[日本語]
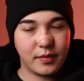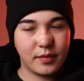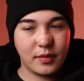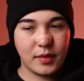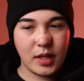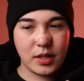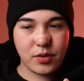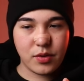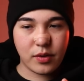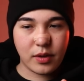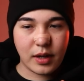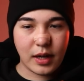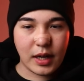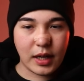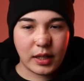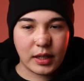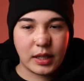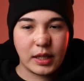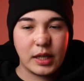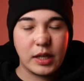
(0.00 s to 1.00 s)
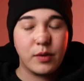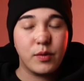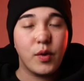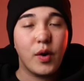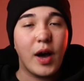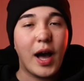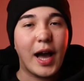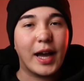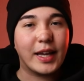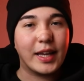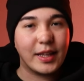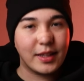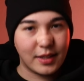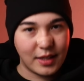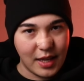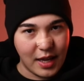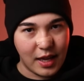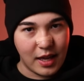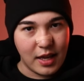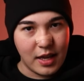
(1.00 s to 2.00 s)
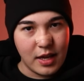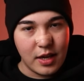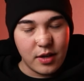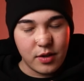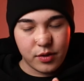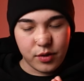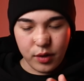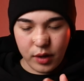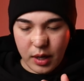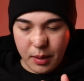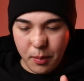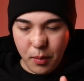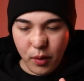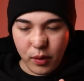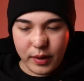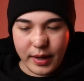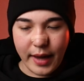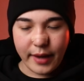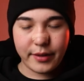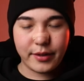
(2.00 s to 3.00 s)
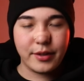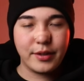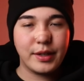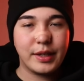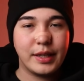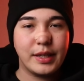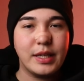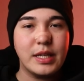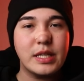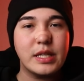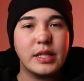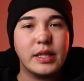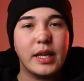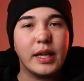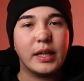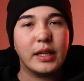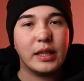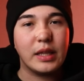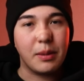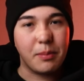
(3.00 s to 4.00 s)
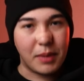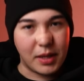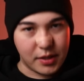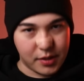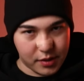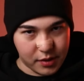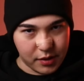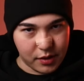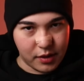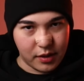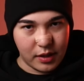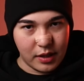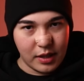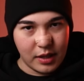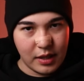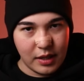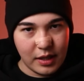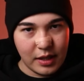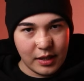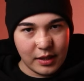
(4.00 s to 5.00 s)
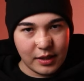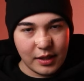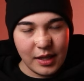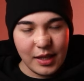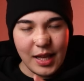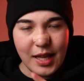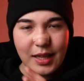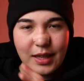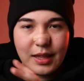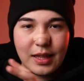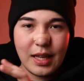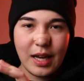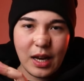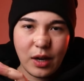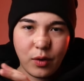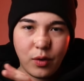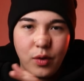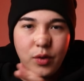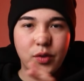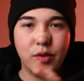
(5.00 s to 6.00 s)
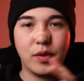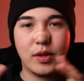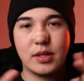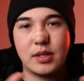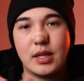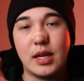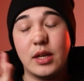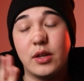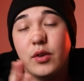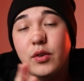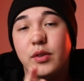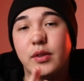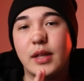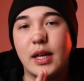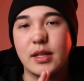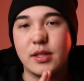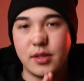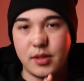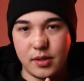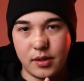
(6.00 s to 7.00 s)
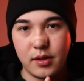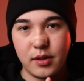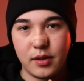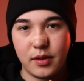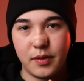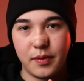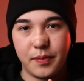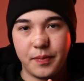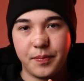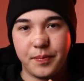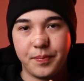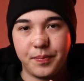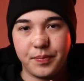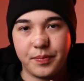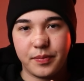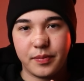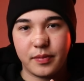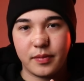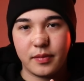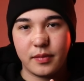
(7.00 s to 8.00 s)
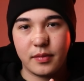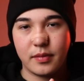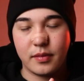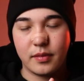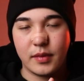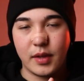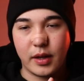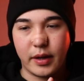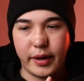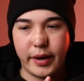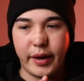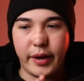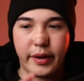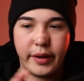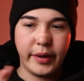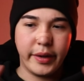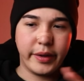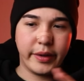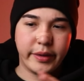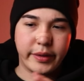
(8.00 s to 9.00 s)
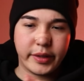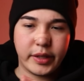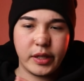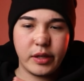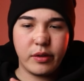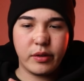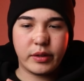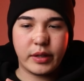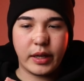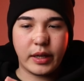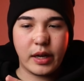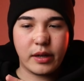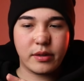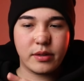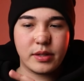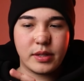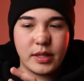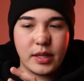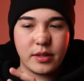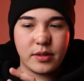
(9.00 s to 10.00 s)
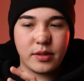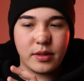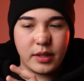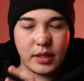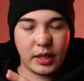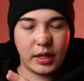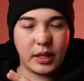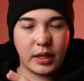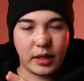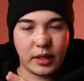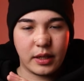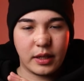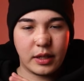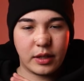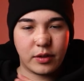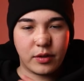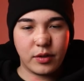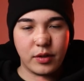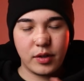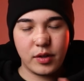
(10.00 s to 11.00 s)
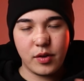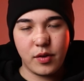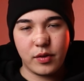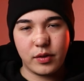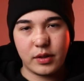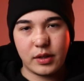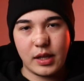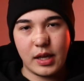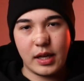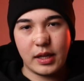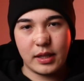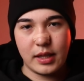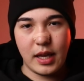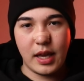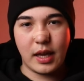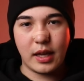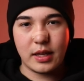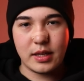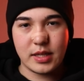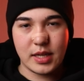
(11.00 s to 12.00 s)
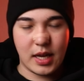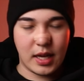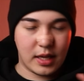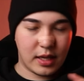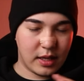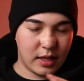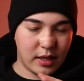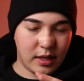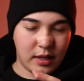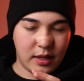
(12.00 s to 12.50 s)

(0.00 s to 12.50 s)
で、そこからキーを上げて、それも楽に維持できてます。ってなったら今度は声量を足す。だから、キーを高くせずに低い音程で、じゃあ、